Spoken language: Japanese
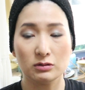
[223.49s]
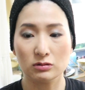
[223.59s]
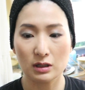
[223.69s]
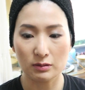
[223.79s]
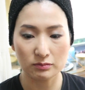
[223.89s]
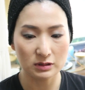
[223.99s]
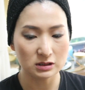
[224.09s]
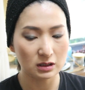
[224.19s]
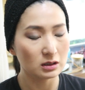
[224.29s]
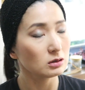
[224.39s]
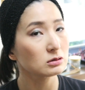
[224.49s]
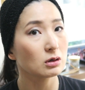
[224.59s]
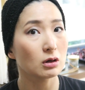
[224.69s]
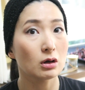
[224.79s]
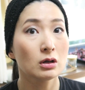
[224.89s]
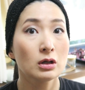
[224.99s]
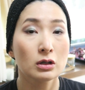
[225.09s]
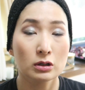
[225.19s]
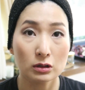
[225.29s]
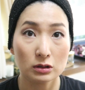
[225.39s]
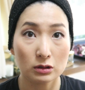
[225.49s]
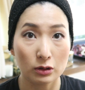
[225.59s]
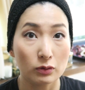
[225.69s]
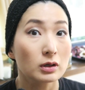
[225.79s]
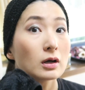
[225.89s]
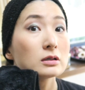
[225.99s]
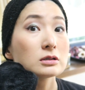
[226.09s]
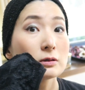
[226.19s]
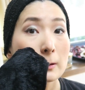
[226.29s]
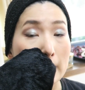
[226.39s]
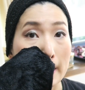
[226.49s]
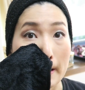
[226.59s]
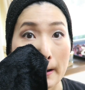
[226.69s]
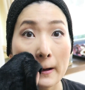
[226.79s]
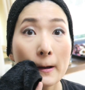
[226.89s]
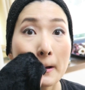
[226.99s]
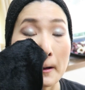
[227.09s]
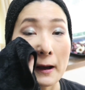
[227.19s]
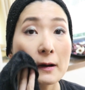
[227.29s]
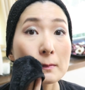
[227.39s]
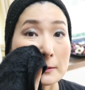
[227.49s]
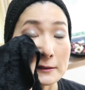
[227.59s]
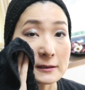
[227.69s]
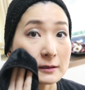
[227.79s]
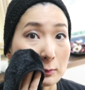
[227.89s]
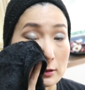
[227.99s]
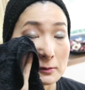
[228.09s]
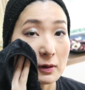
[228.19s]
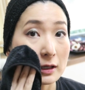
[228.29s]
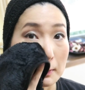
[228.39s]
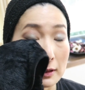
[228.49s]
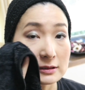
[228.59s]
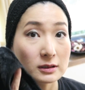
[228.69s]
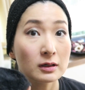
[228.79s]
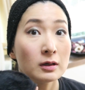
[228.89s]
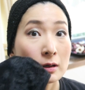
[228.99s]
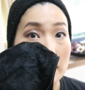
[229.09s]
いので、短いやつからやってたような気がするので、半分ずついきましょうかね。まず